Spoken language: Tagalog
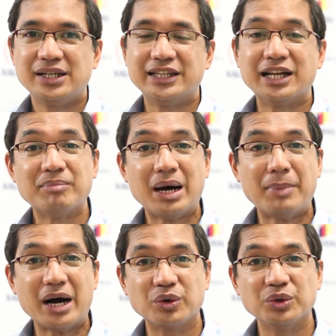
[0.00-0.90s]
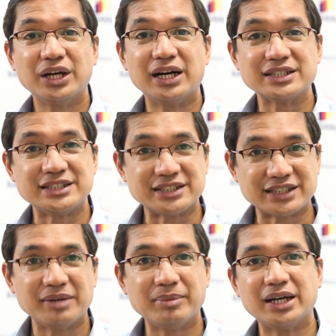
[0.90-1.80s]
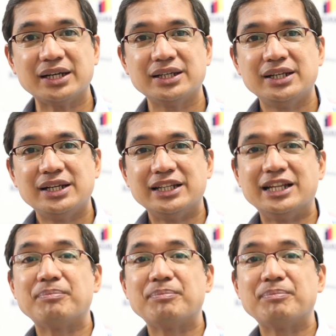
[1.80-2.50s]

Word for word: nang mabago na ang sistema ng